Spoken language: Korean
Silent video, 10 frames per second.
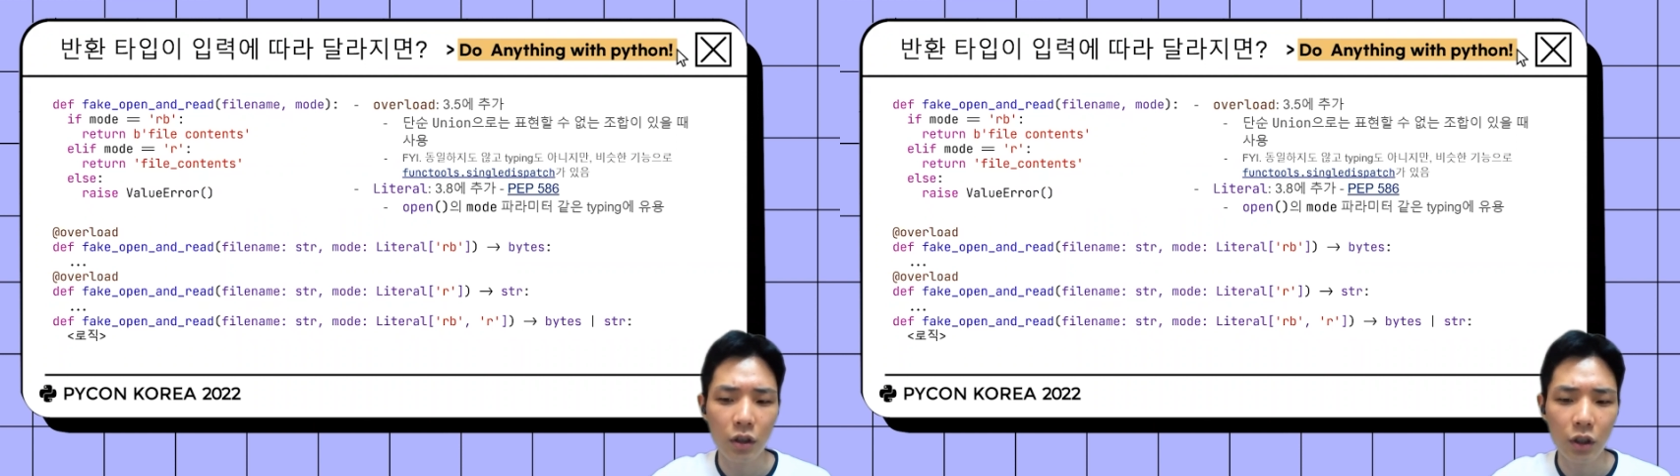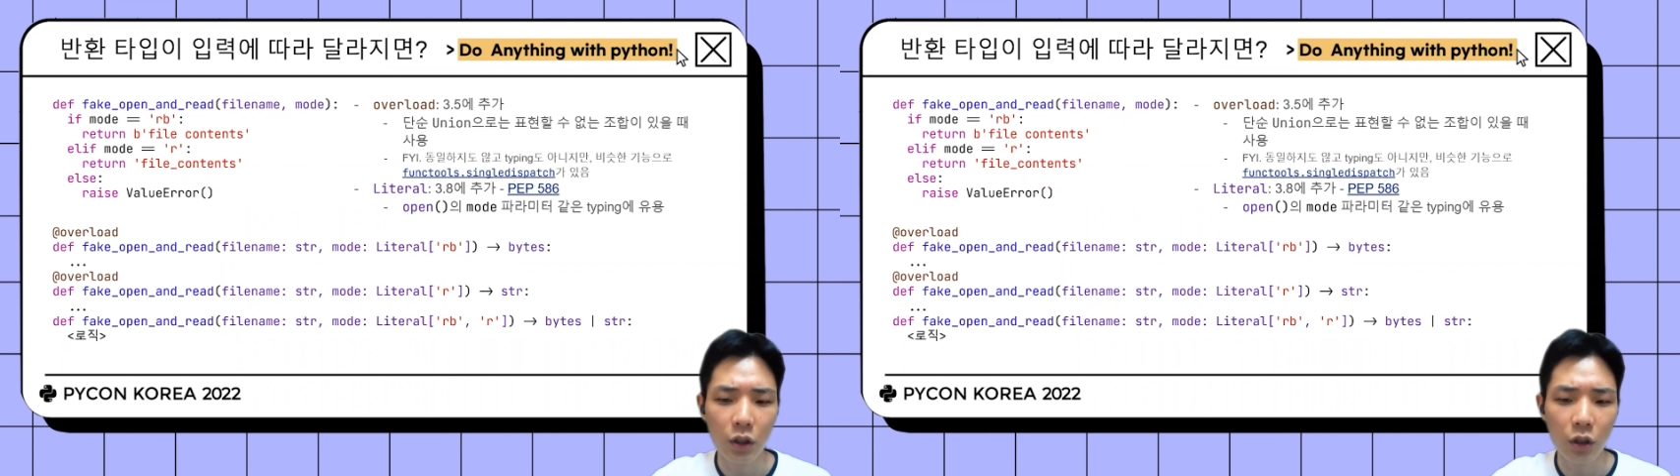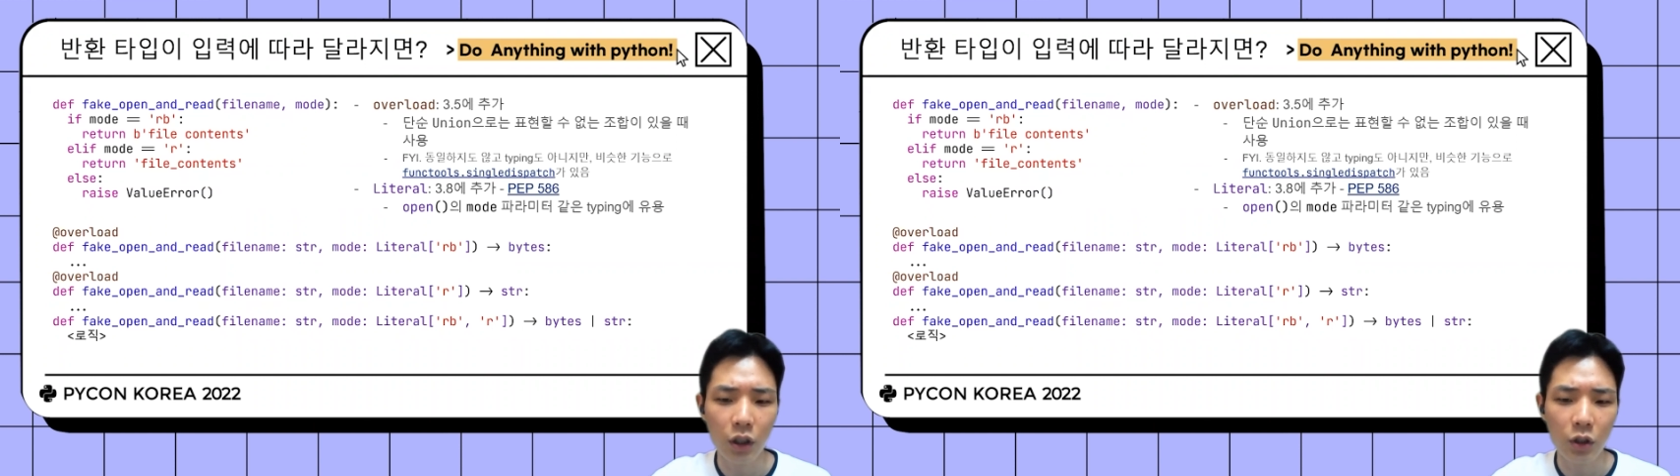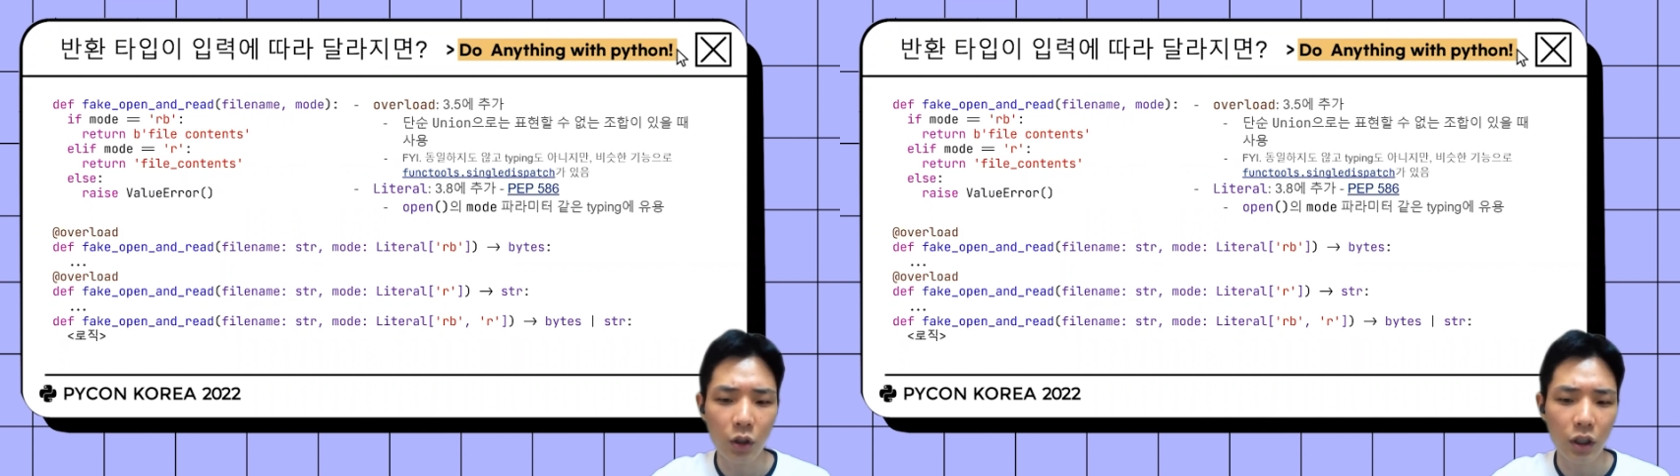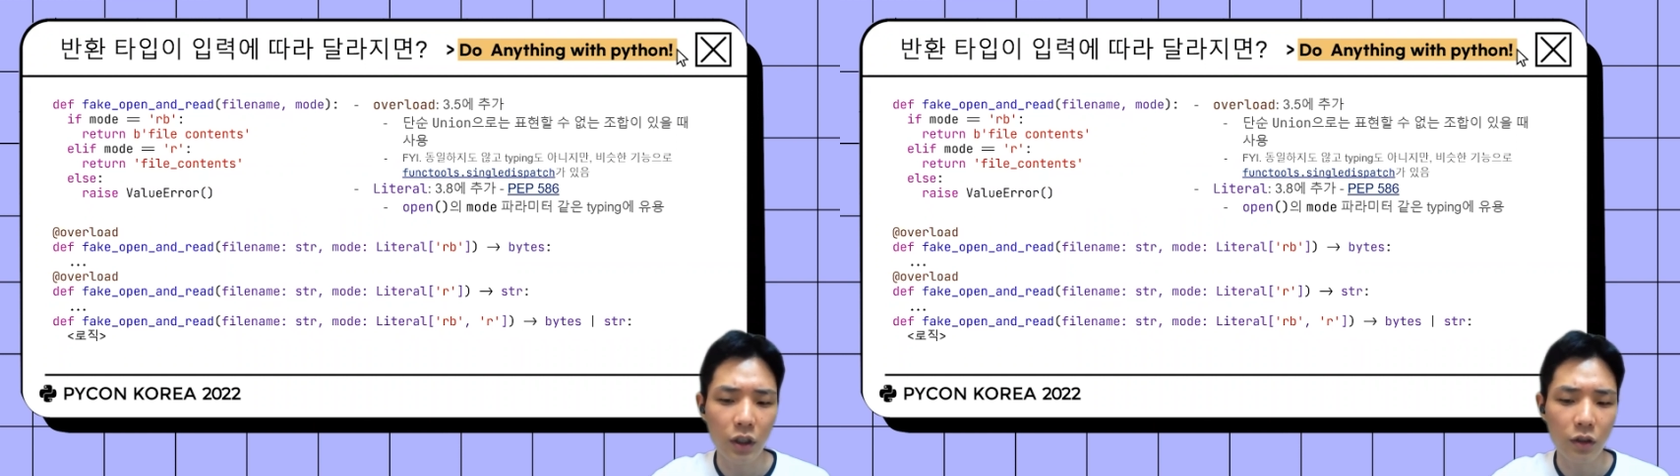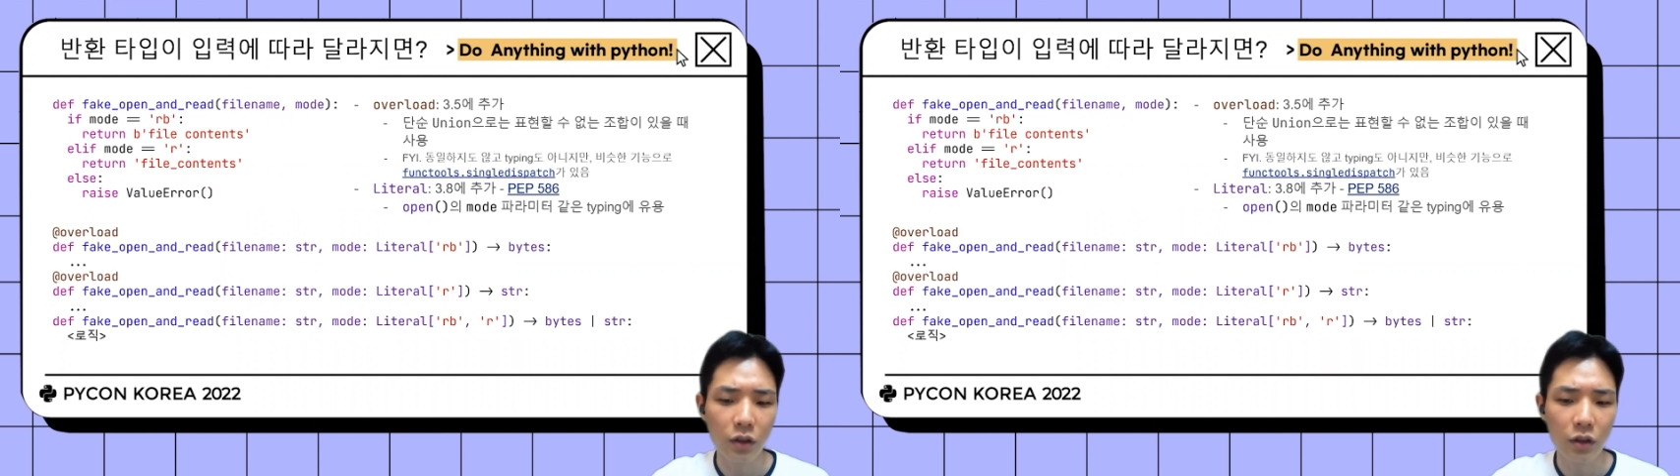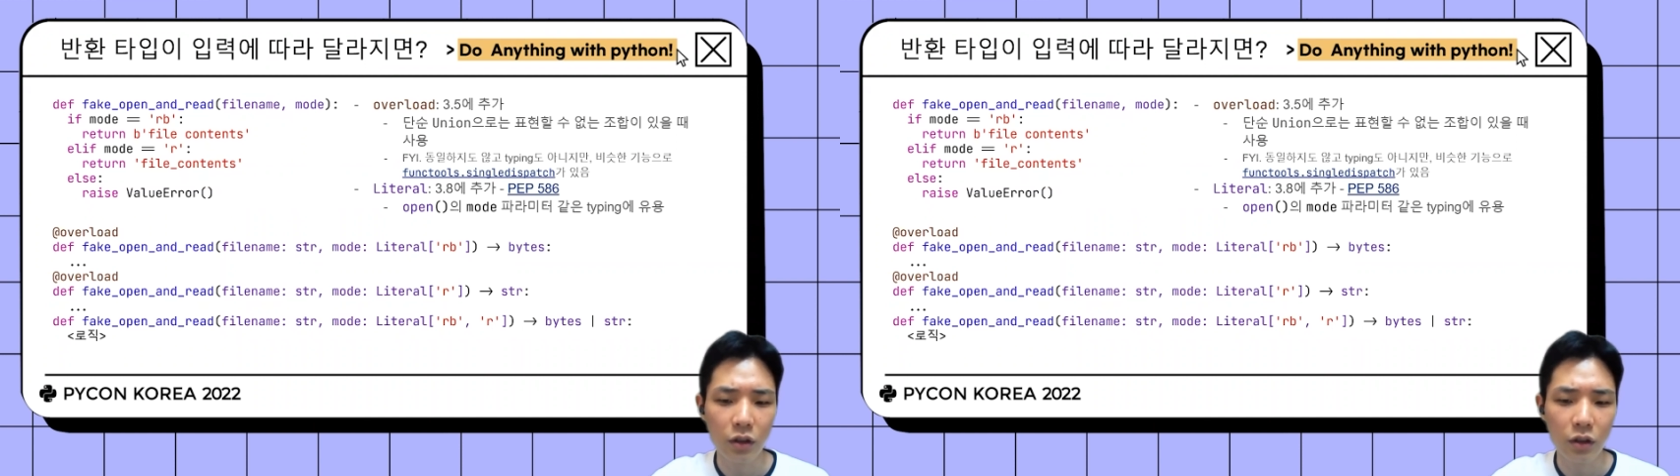여러 개 정의해서